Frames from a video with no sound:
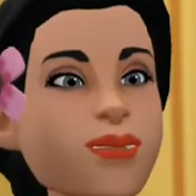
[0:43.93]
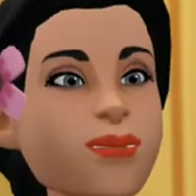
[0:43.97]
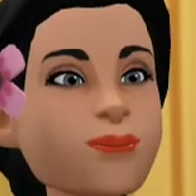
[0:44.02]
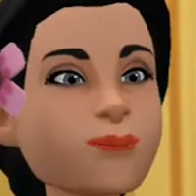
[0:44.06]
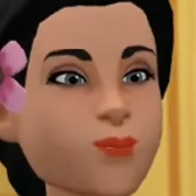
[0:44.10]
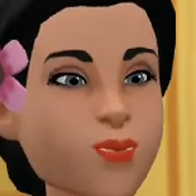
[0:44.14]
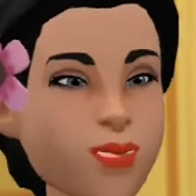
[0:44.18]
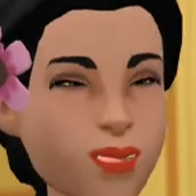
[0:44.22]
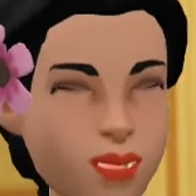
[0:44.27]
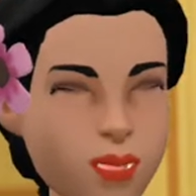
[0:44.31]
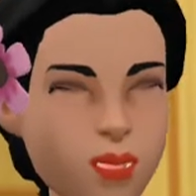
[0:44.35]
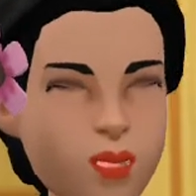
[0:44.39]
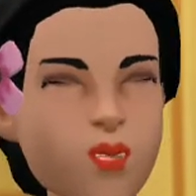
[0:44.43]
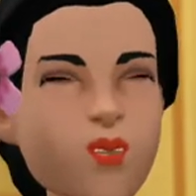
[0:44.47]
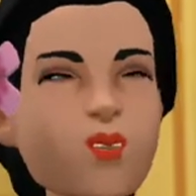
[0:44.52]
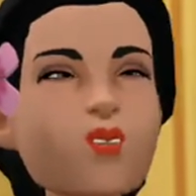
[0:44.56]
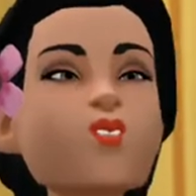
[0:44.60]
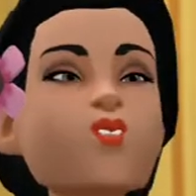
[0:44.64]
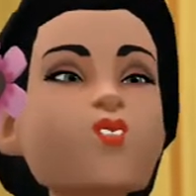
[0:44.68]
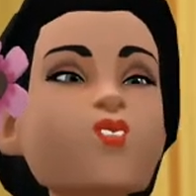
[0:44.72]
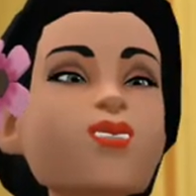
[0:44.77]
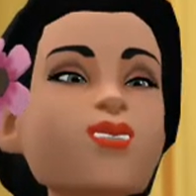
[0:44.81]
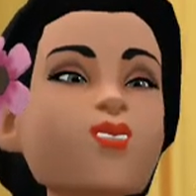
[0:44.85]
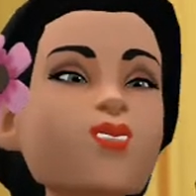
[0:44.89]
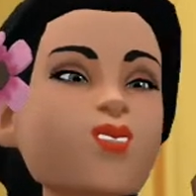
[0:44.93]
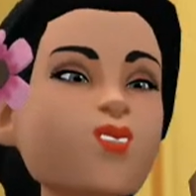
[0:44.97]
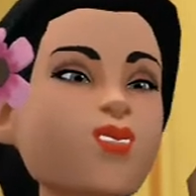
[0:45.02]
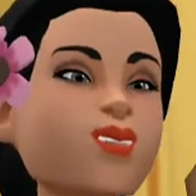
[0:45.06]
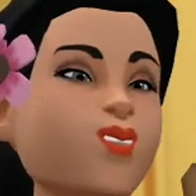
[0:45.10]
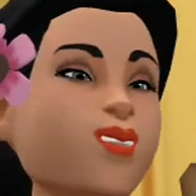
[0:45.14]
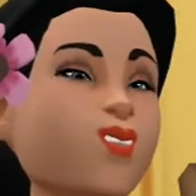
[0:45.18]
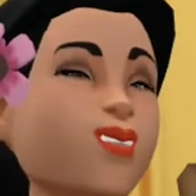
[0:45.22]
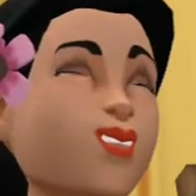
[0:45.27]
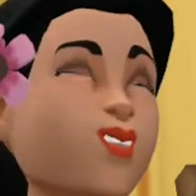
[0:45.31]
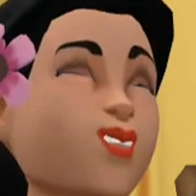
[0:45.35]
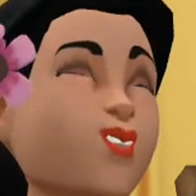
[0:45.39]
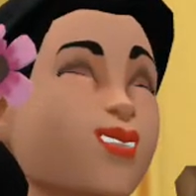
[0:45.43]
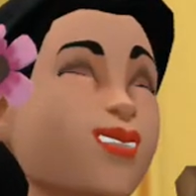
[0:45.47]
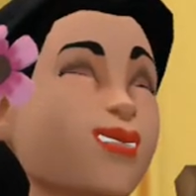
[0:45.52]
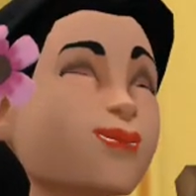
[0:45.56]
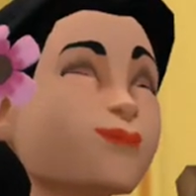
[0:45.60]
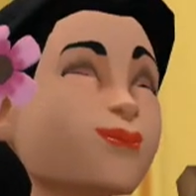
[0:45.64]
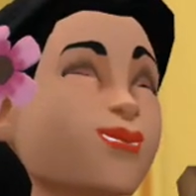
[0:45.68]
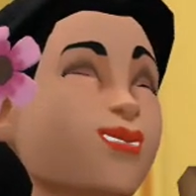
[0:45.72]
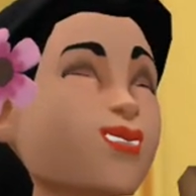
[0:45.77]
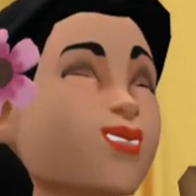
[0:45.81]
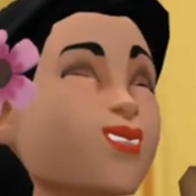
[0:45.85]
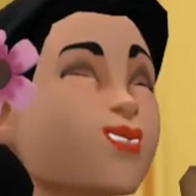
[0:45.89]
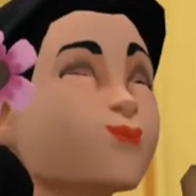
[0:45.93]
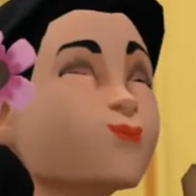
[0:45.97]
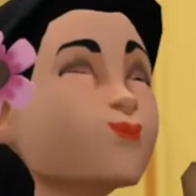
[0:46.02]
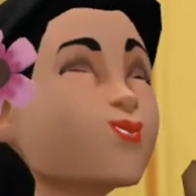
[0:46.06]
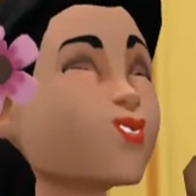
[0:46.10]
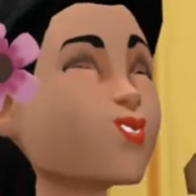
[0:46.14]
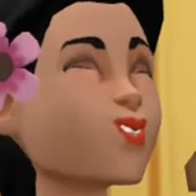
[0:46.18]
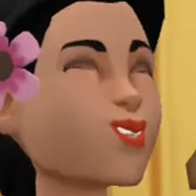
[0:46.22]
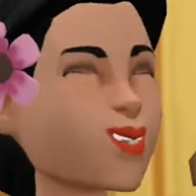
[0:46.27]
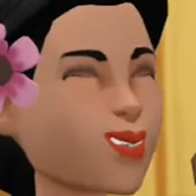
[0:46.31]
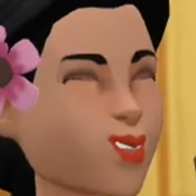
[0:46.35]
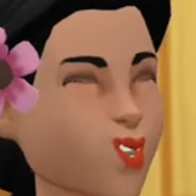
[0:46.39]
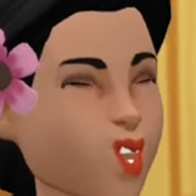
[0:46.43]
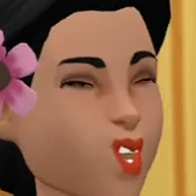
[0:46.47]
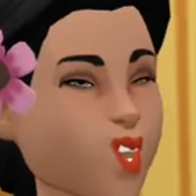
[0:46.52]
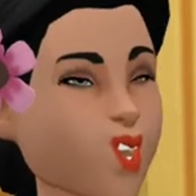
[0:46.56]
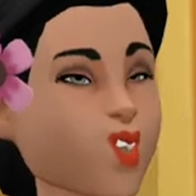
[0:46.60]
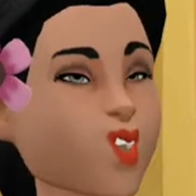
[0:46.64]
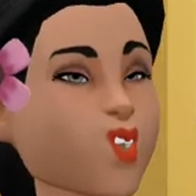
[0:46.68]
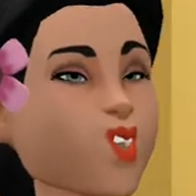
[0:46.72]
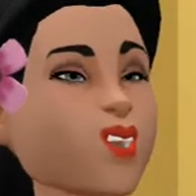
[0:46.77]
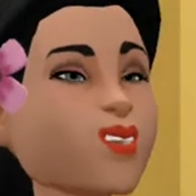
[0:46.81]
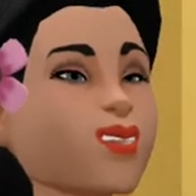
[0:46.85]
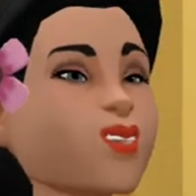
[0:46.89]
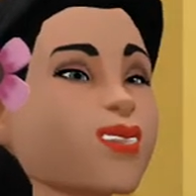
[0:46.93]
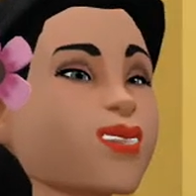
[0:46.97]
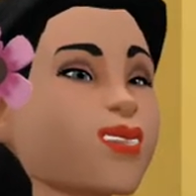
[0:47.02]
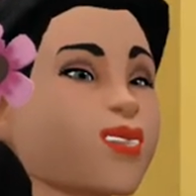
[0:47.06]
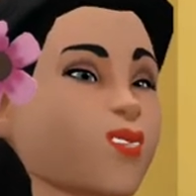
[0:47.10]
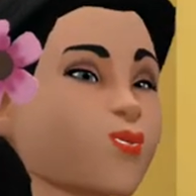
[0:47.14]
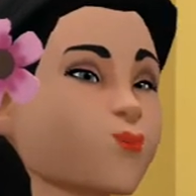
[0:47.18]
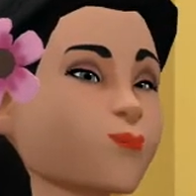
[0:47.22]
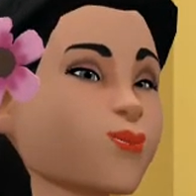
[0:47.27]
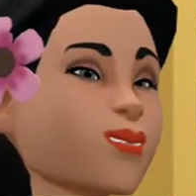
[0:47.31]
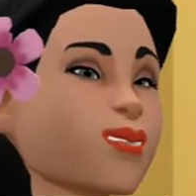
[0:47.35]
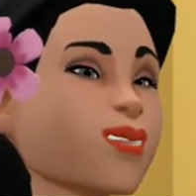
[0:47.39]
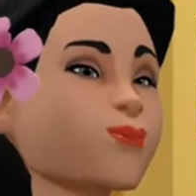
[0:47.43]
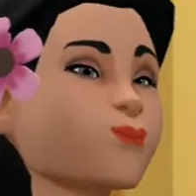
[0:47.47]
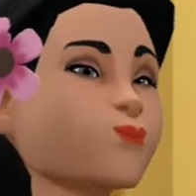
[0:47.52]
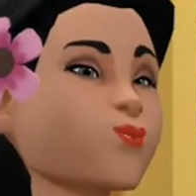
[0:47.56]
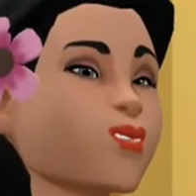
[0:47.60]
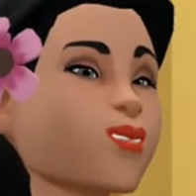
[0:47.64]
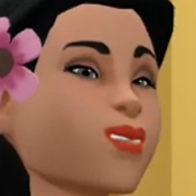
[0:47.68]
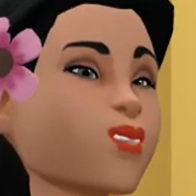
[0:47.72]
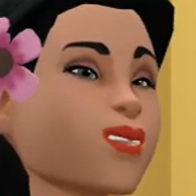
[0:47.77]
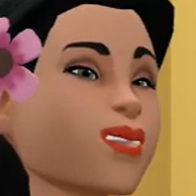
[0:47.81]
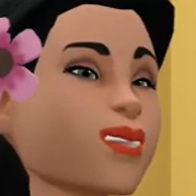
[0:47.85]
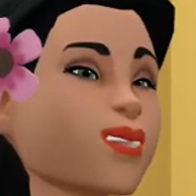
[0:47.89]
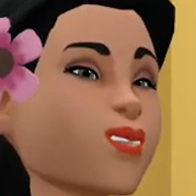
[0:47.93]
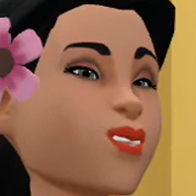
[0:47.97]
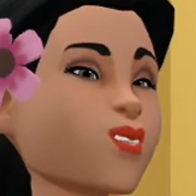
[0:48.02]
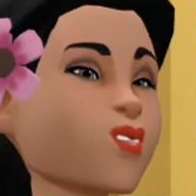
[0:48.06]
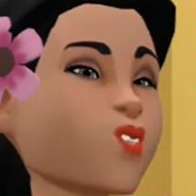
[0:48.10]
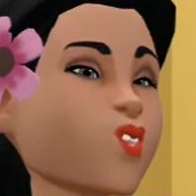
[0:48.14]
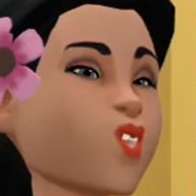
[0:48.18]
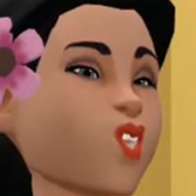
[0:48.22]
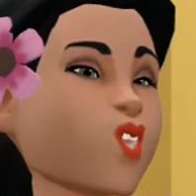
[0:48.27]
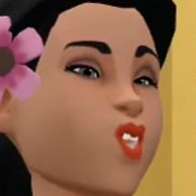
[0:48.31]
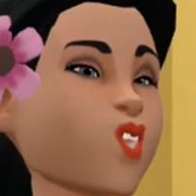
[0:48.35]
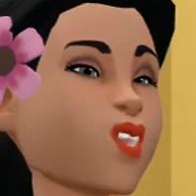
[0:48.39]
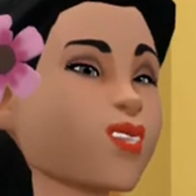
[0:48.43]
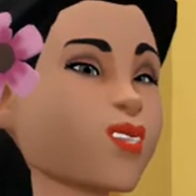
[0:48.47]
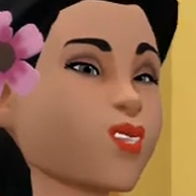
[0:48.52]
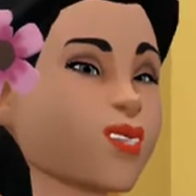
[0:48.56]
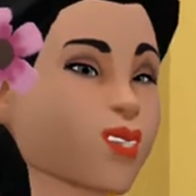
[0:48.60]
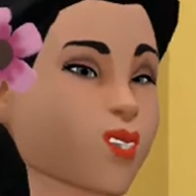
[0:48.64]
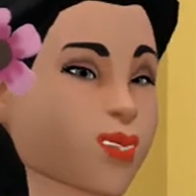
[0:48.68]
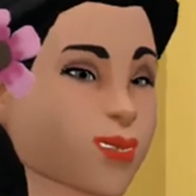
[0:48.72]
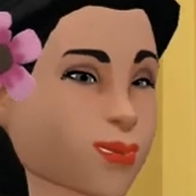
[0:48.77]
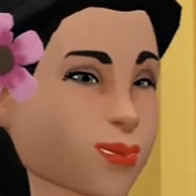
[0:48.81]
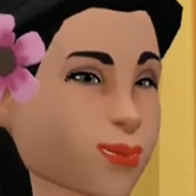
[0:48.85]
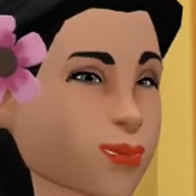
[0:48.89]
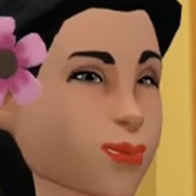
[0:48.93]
Alhamdulillah jam segini sudah pulang main dari mana aja